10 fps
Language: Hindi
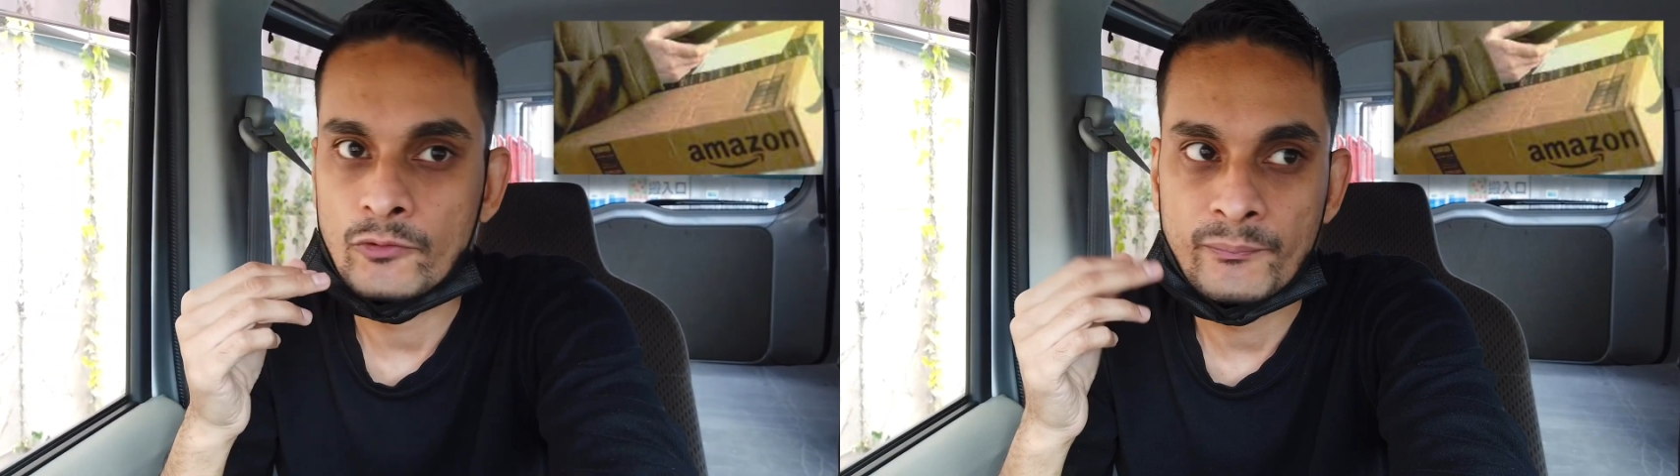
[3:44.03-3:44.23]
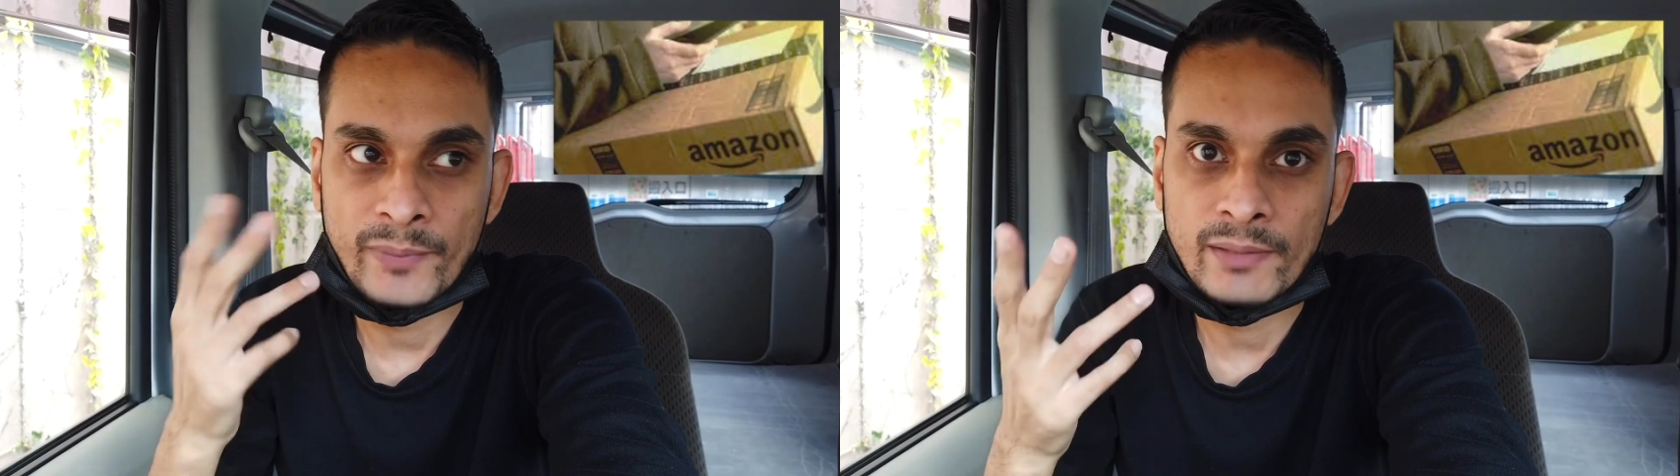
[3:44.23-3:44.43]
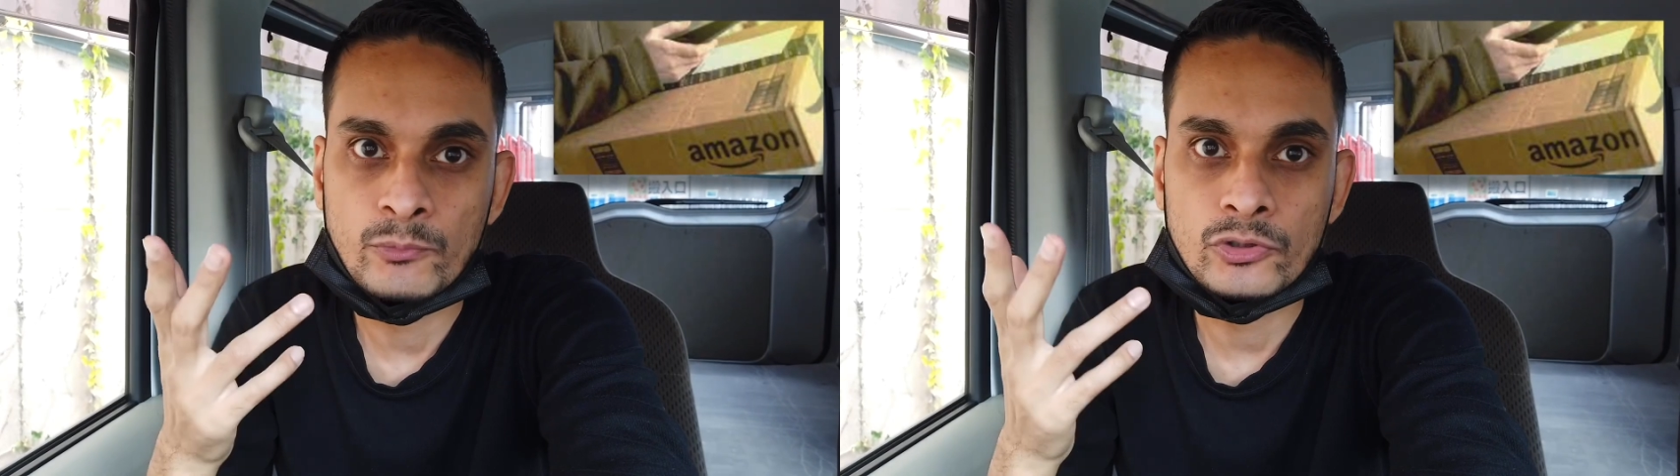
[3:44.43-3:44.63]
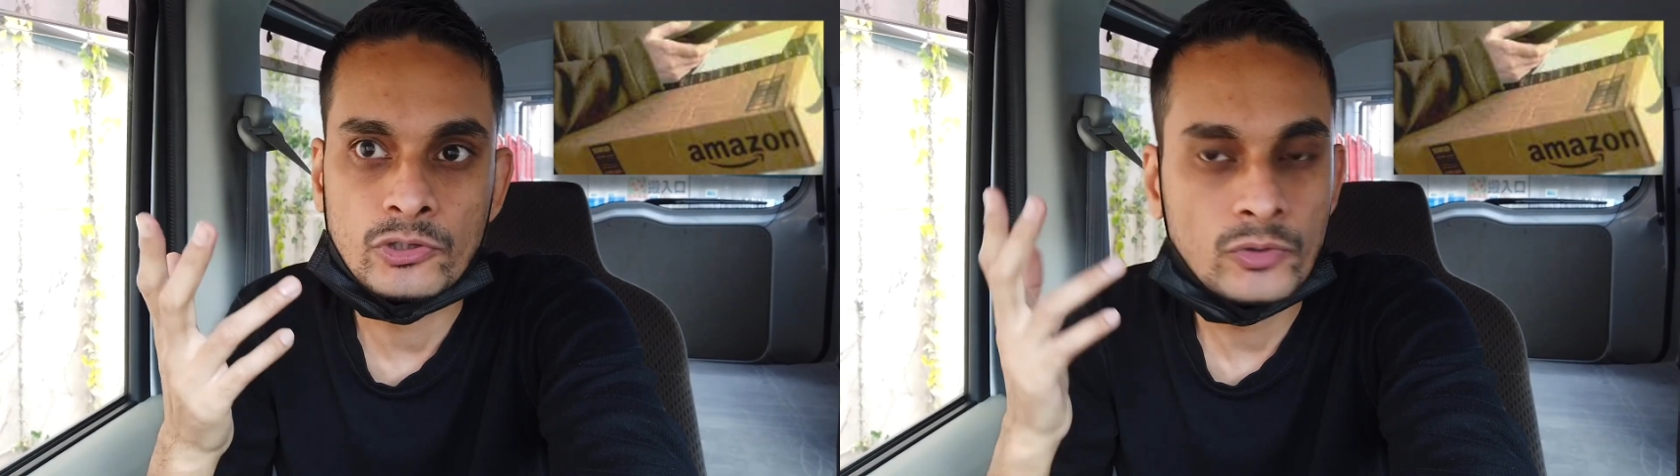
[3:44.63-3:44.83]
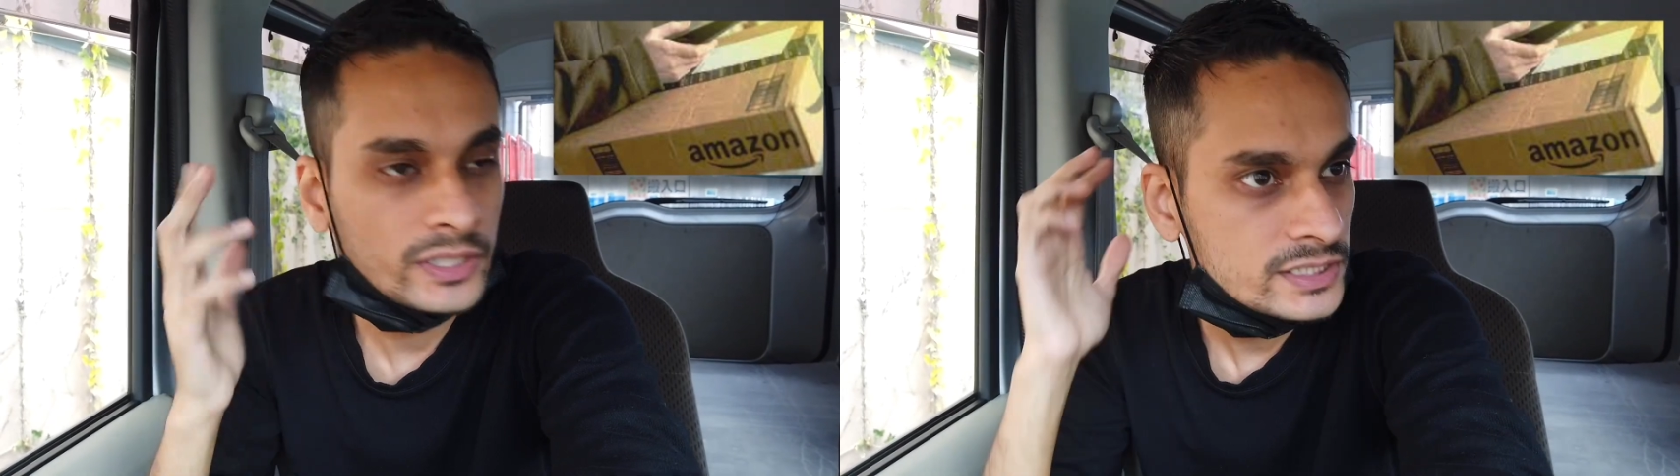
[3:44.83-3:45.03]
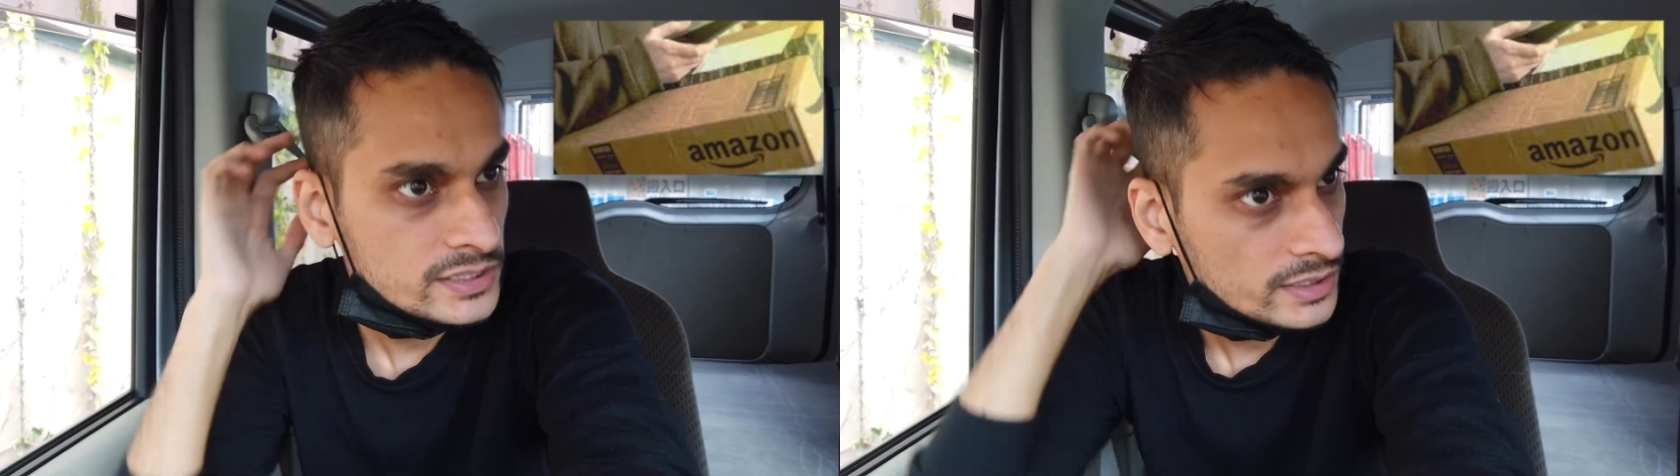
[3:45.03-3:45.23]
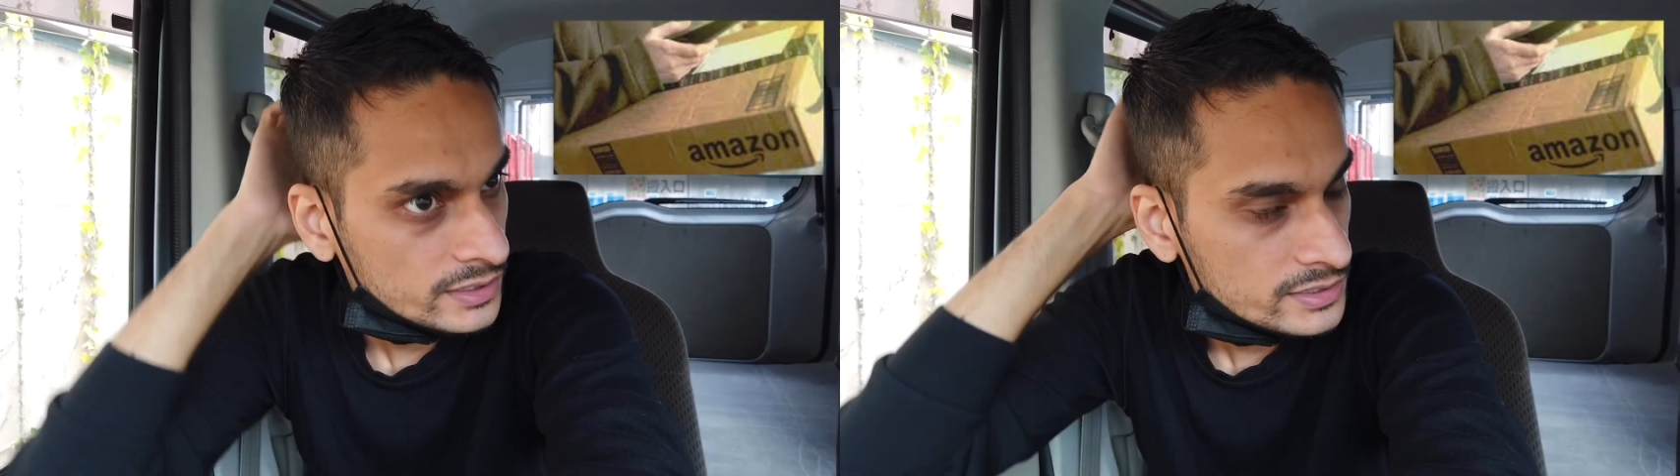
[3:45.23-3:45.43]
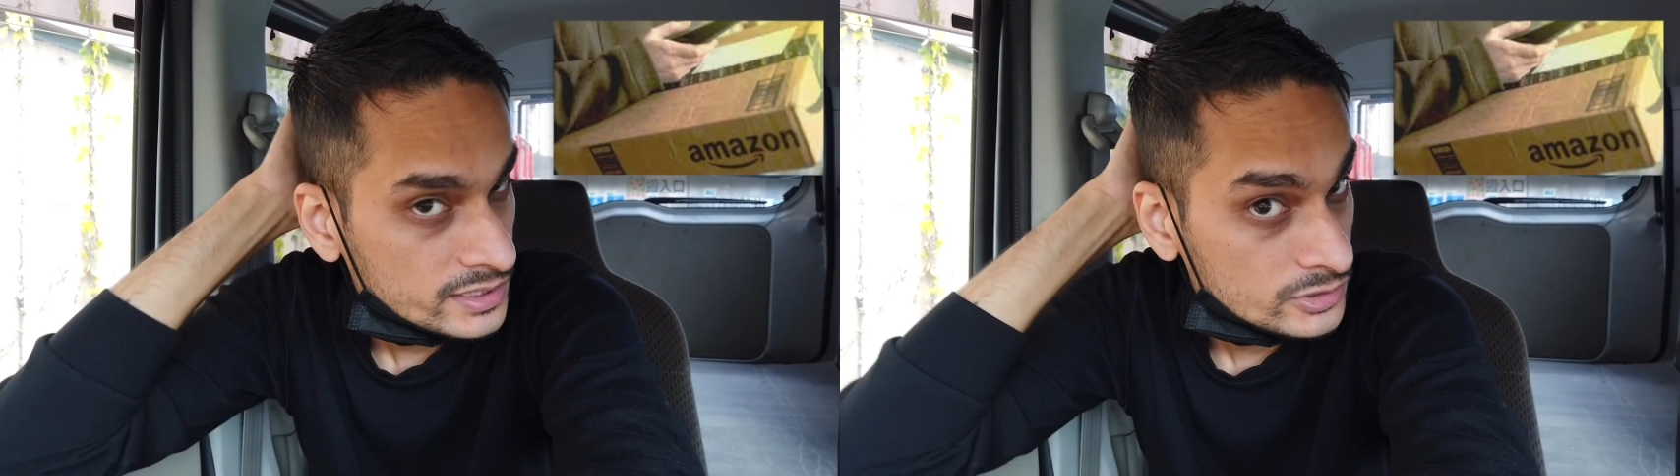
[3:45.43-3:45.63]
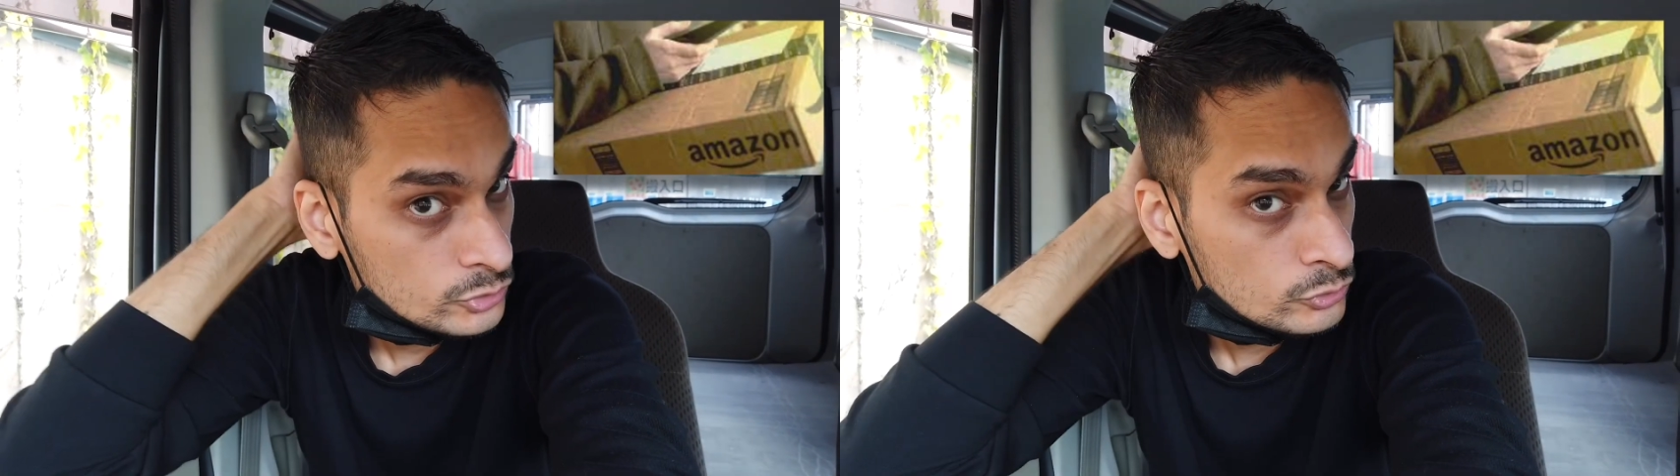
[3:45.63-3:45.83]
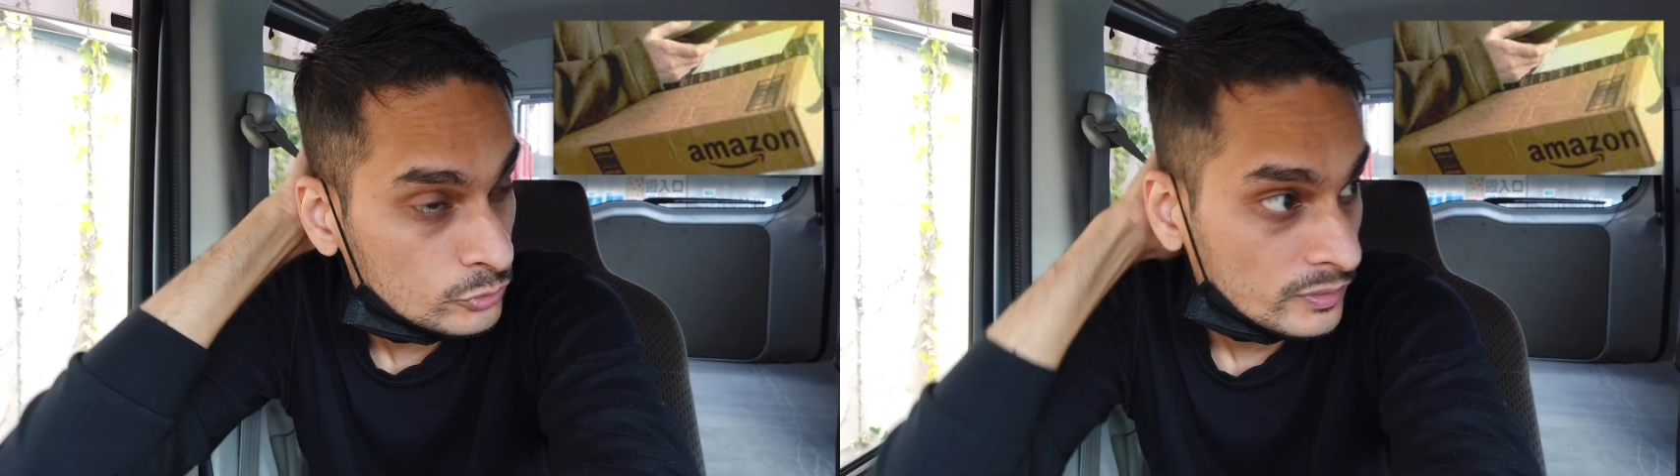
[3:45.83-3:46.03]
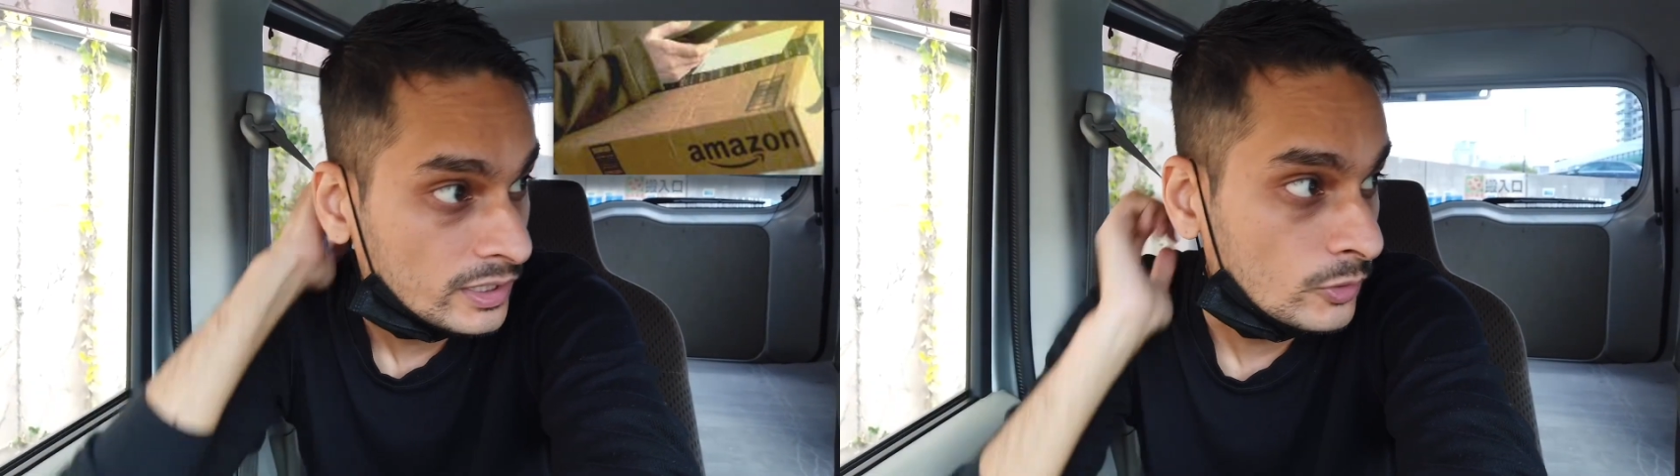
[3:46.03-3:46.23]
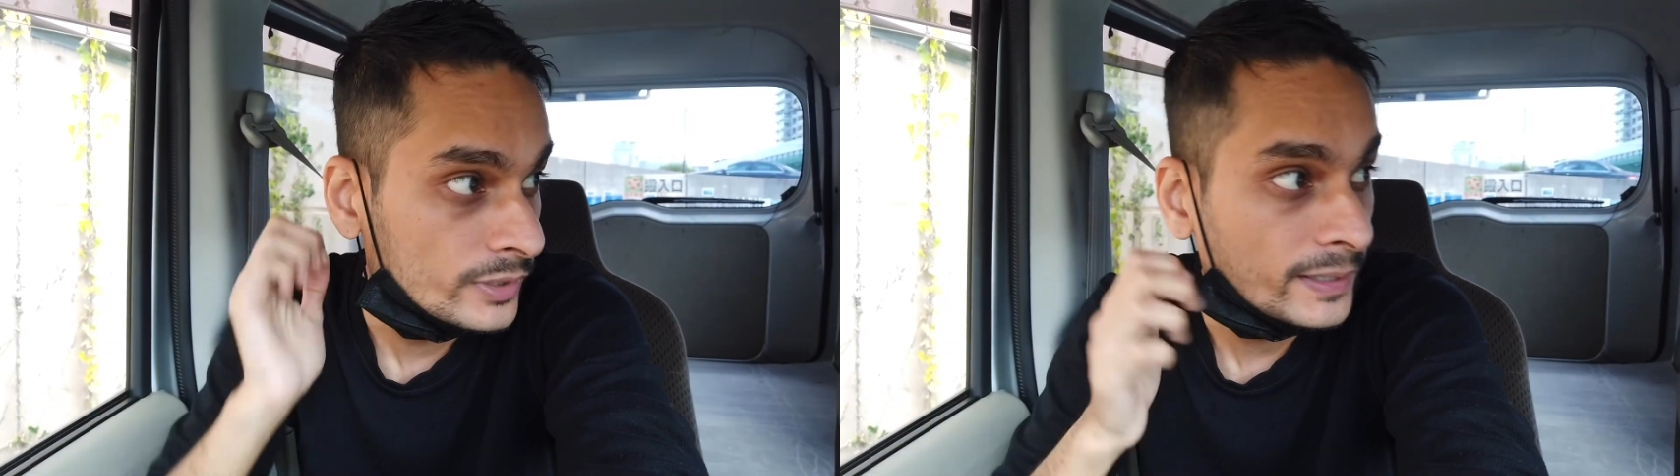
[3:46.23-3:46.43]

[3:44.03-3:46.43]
कोई पेट बोटल हो गई जिसके अंदर जूस वगैरह हो